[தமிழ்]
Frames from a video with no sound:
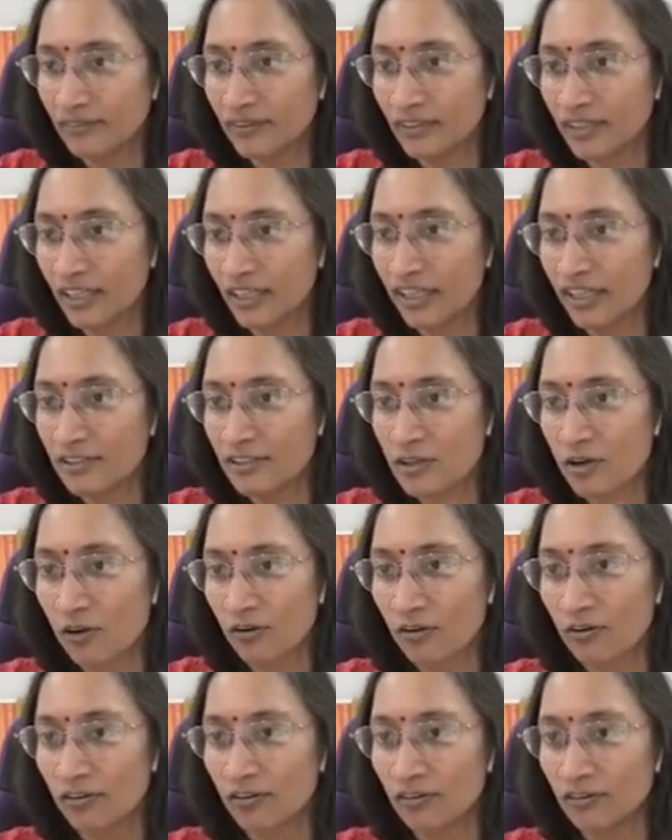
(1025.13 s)
இந்த கீத
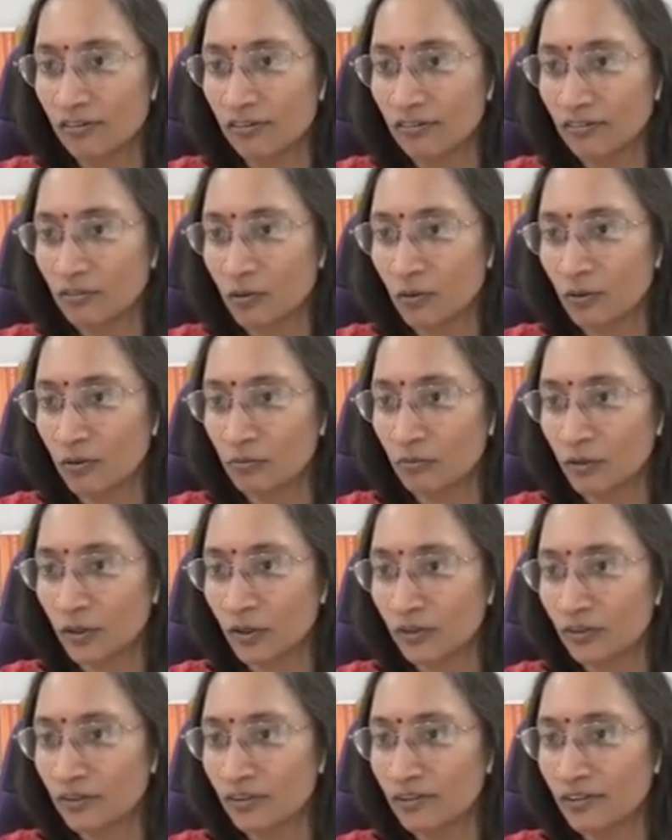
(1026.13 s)
ஸ்லோகம் ஒரு
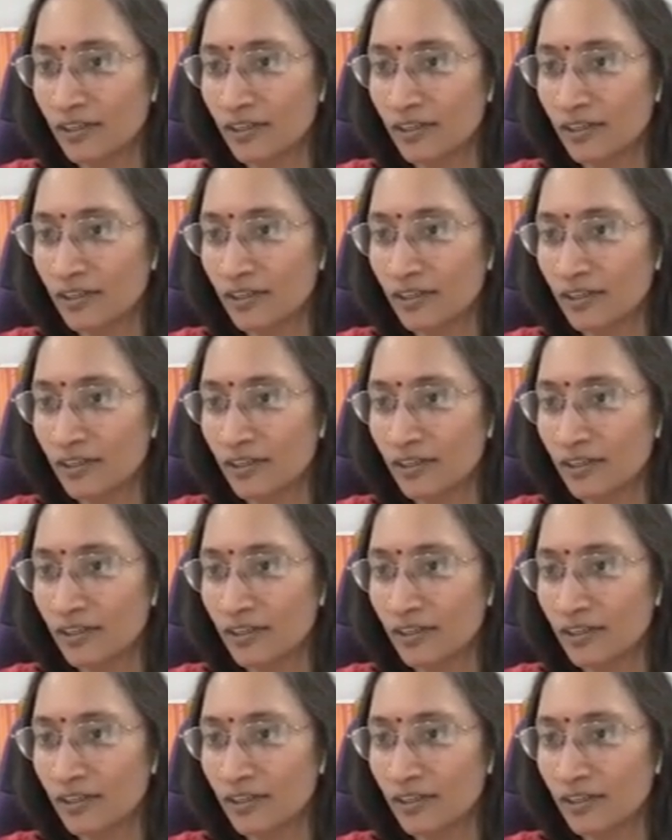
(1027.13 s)
நிமிஷம்